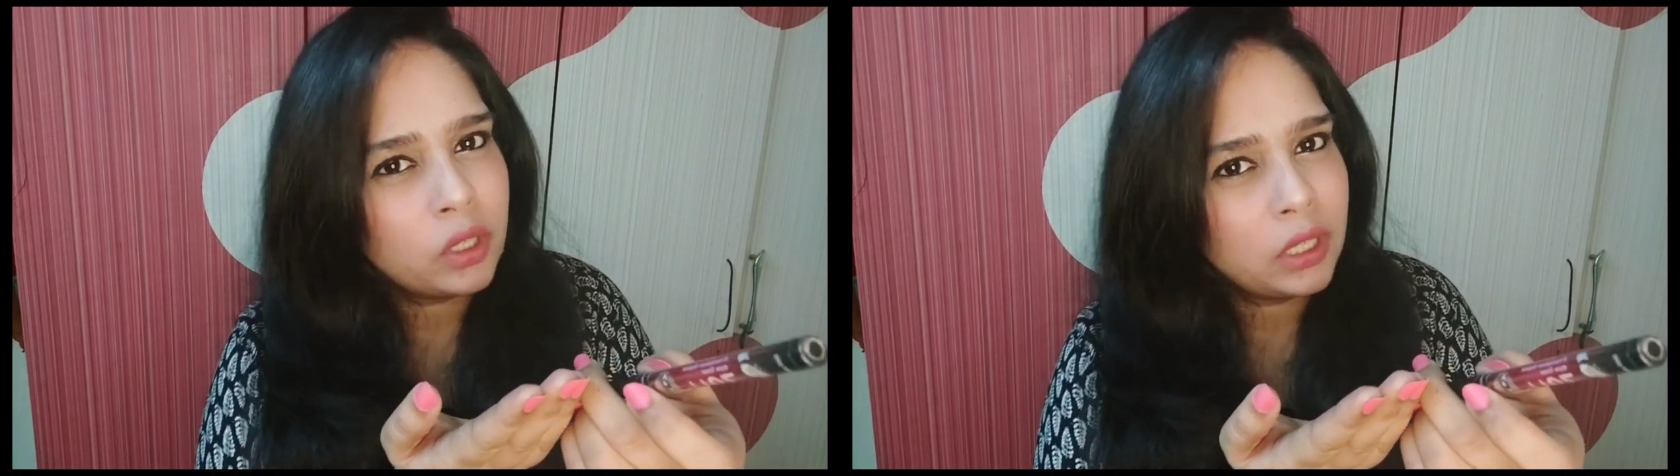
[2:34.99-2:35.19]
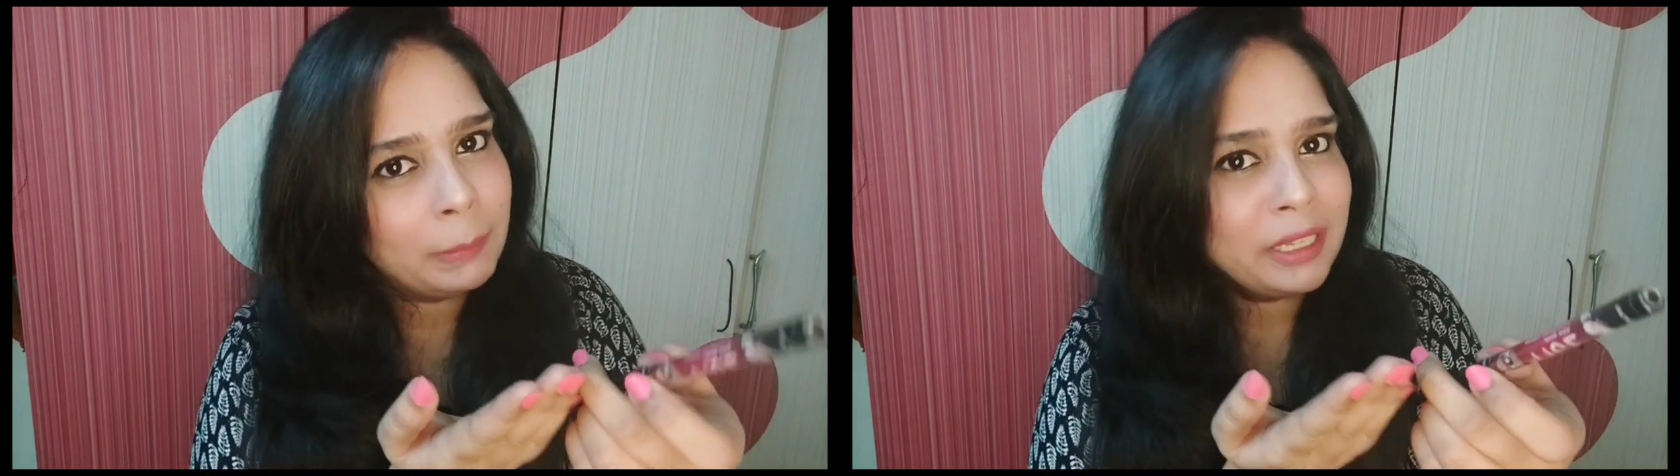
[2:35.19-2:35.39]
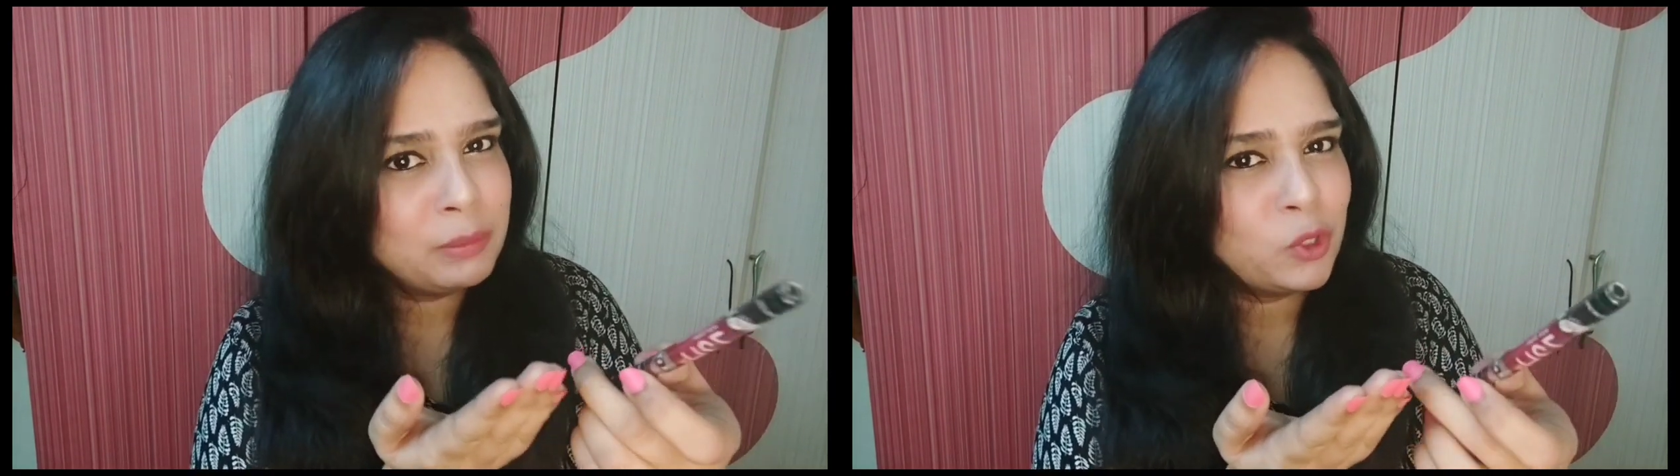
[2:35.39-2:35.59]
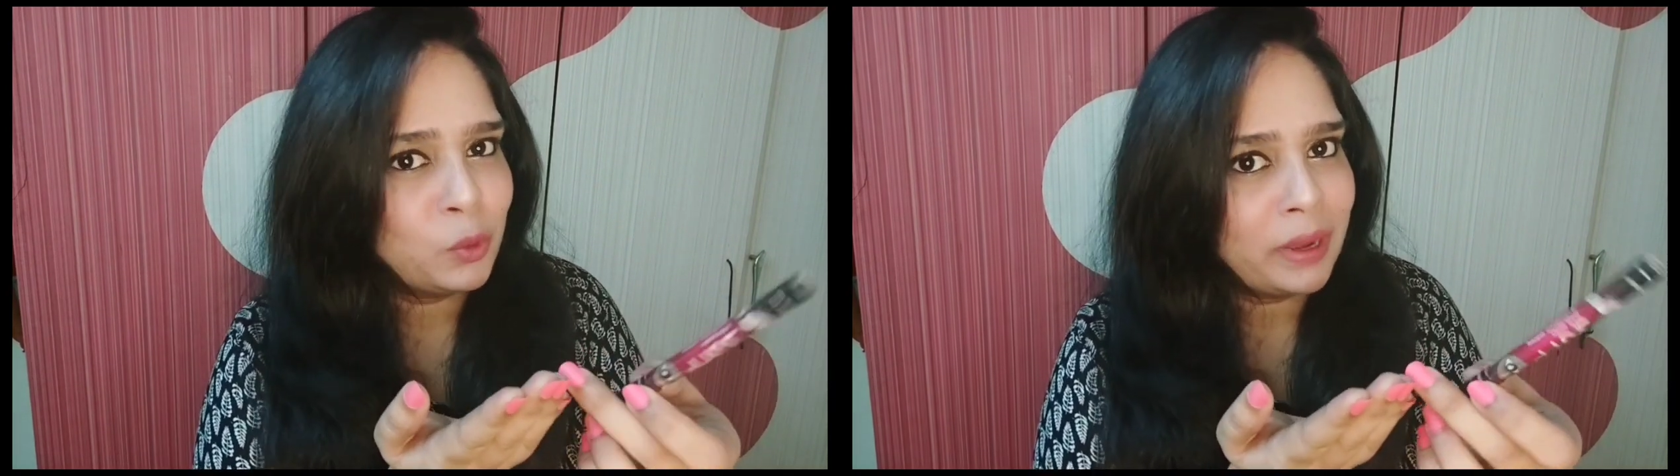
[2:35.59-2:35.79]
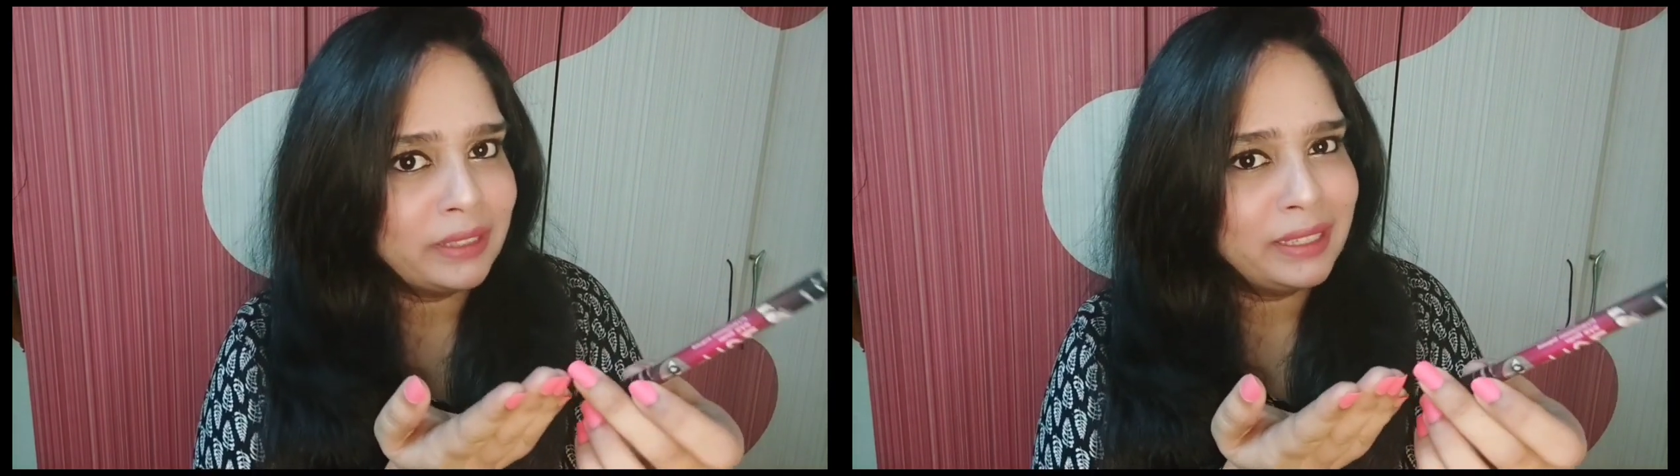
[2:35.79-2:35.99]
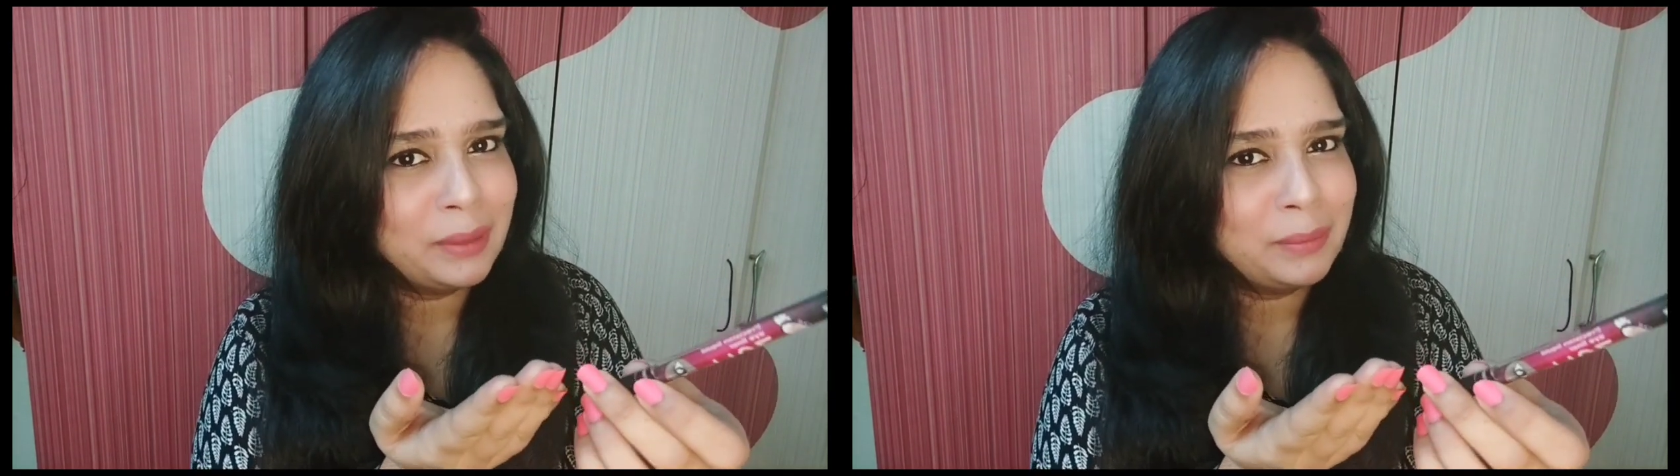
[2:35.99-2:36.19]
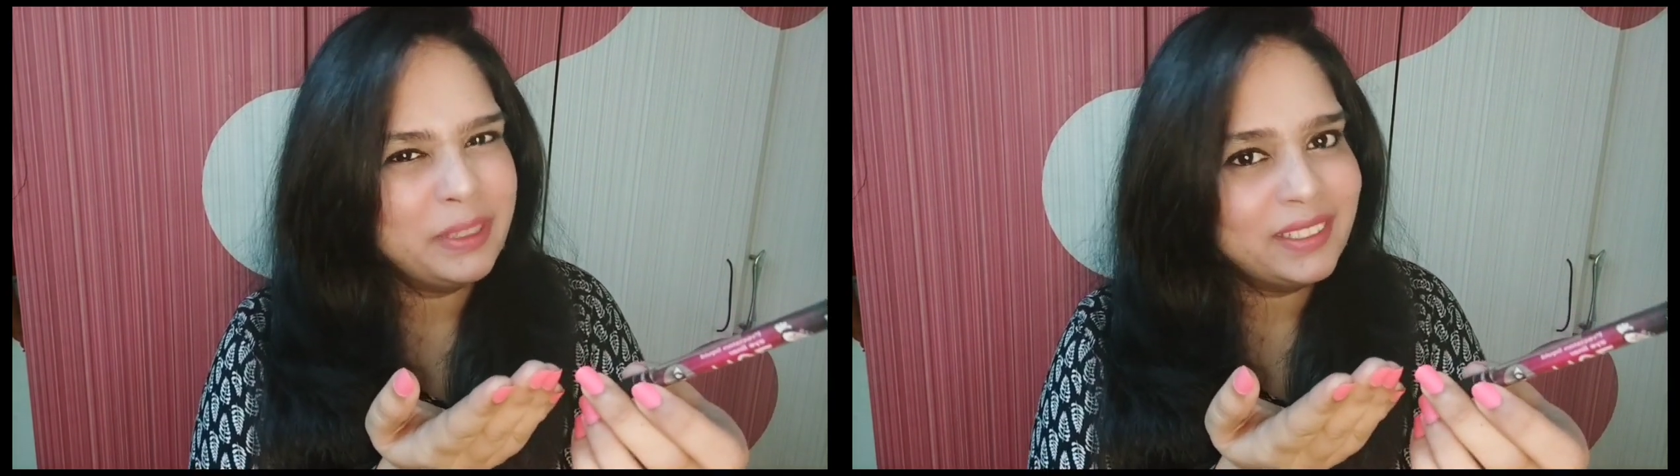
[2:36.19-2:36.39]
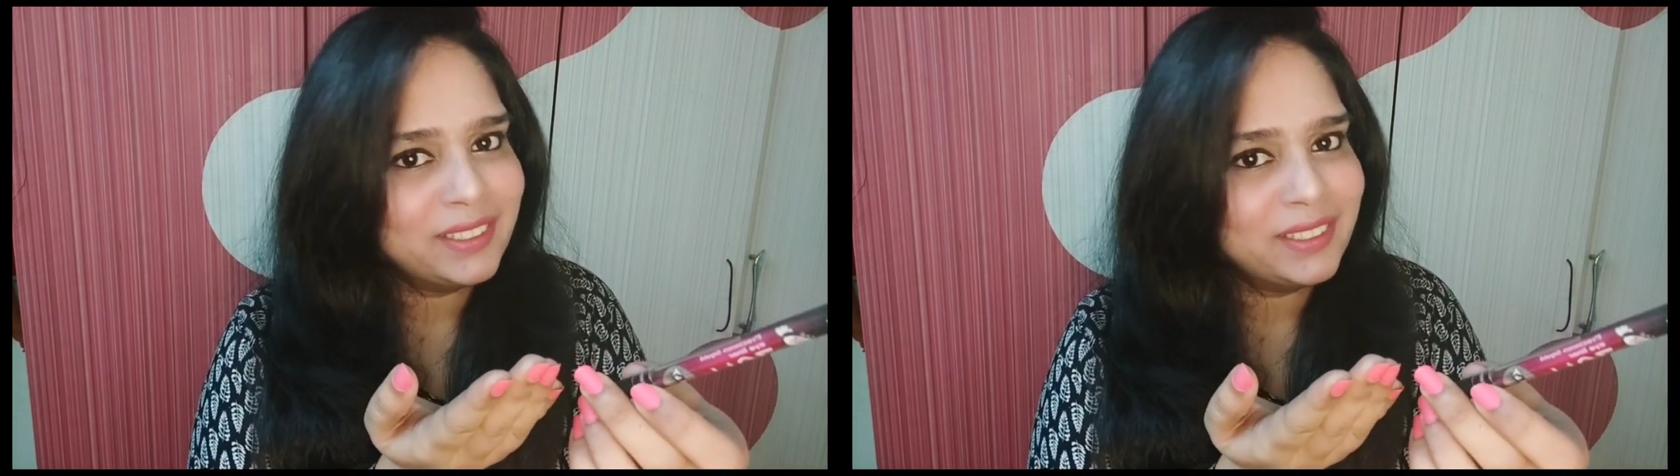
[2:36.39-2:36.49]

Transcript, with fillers: के बीच में छुपा देना प्लीज़